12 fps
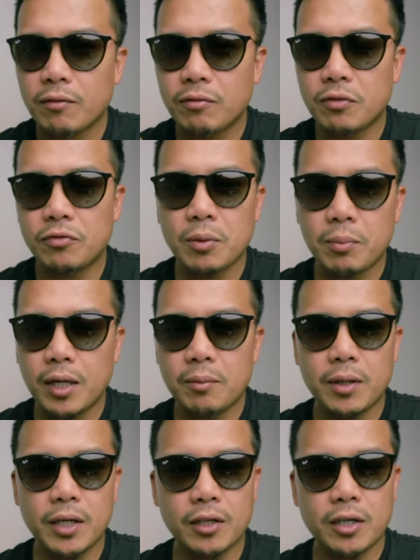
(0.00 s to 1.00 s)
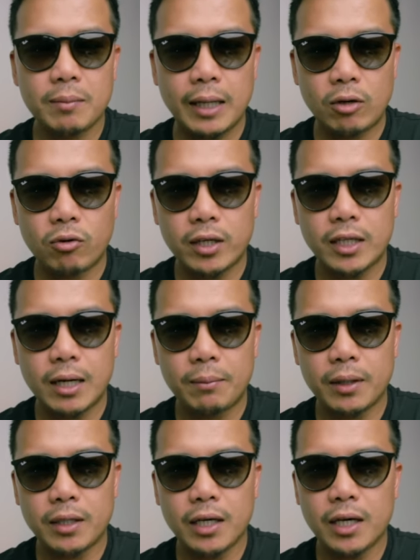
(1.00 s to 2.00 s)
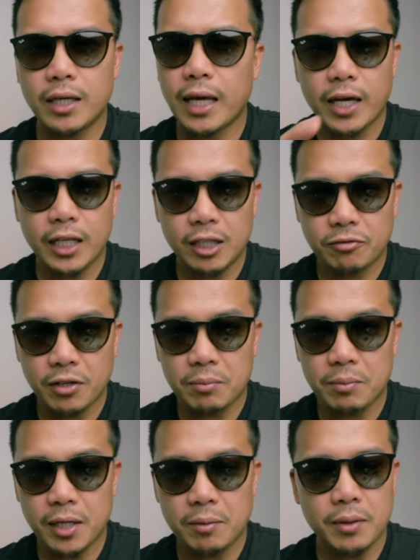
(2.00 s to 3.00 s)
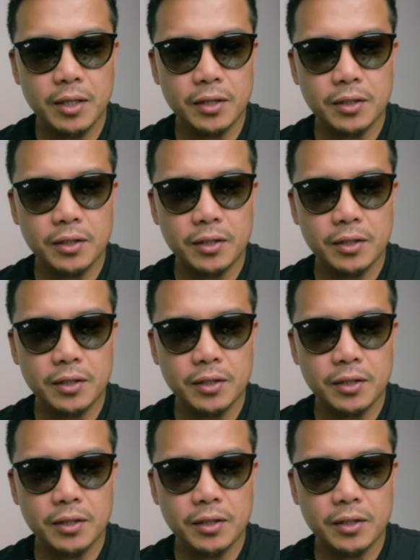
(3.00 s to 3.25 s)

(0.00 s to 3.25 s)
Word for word: 50mm, meron ka dapat niyan. 85mm,